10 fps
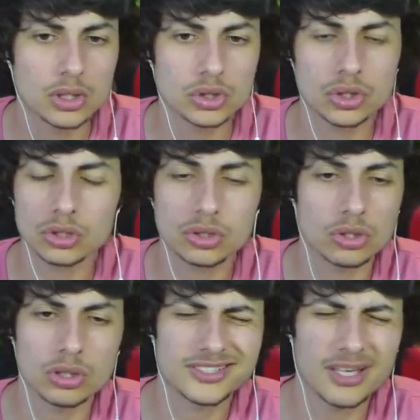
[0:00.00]
Je, je,
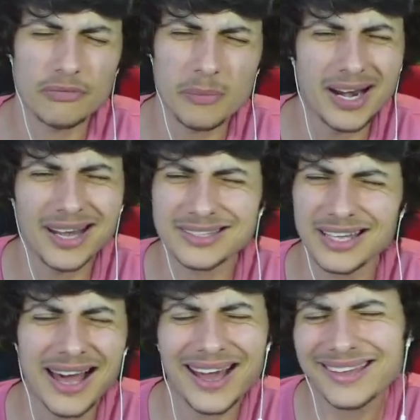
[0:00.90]
ça me fait mal à la tête.
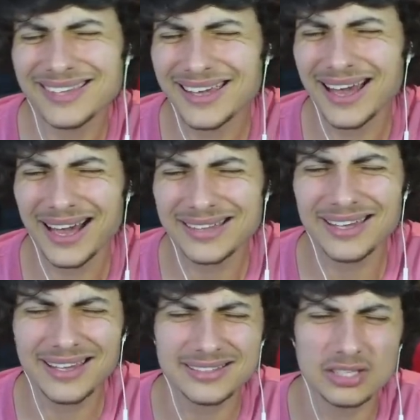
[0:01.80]
Arrêtez,
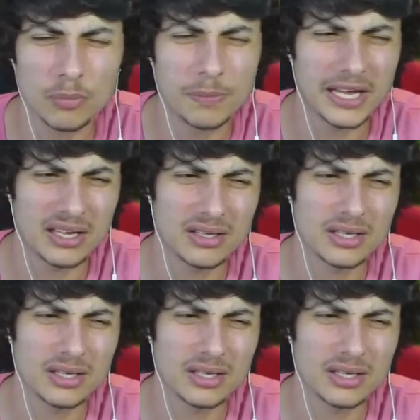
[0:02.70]
arrêtez, s'il vous plaît.